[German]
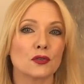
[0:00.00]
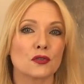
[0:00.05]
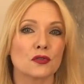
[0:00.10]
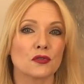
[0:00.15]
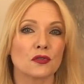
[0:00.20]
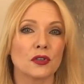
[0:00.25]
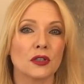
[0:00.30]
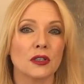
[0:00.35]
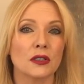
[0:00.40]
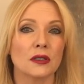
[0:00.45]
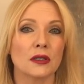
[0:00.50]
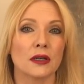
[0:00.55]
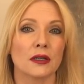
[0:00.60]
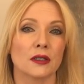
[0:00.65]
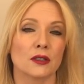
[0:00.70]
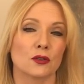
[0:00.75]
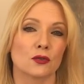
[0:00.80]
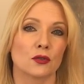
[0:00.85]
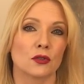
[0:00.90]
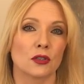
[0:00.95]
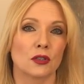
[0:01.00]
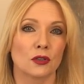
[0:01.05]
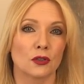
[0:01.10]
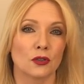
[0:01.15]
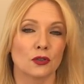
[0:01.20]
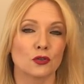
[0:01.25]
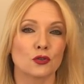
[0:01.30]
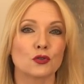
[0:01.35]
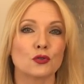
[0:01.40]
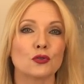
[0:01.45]
Zufriedenheit oder
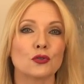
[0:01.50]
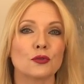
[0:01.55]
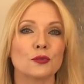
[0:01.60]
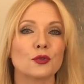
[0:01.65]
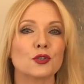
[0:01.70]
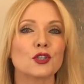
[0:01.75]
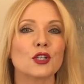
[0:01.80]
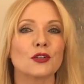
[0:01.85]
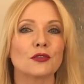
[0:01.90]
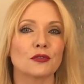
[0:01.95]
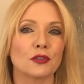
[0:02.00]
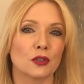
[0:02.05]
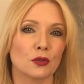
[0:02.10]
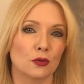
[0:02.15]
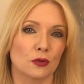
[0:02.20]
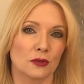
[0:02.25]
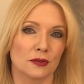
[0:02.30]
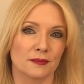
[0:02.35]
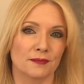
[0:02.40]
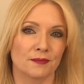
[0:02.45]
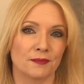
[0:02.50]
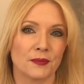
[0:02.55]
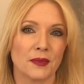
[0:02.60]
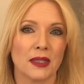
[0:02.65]
eure schönen Beschäftigungen.